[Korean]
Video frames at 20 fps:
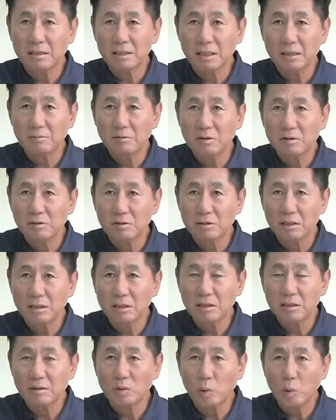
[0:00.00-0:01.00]

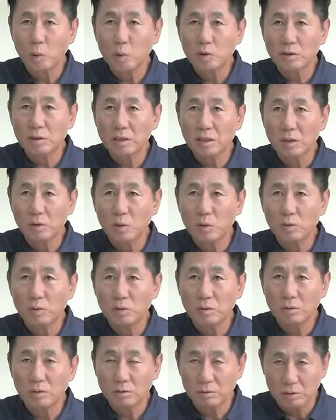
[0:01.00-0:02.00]
김건희를 옥죄어
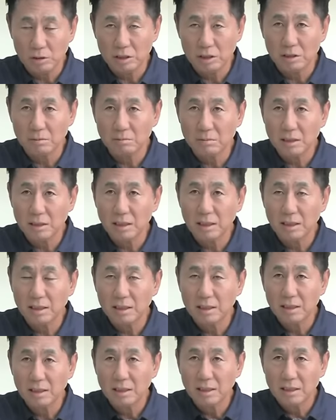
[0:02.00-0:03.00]
오고 있습니다.
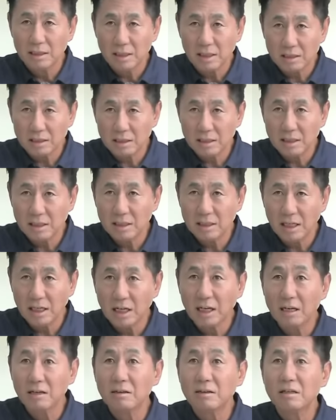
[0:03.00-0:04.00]
당신이
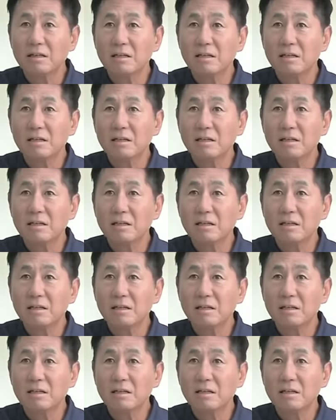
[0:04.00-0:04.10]
다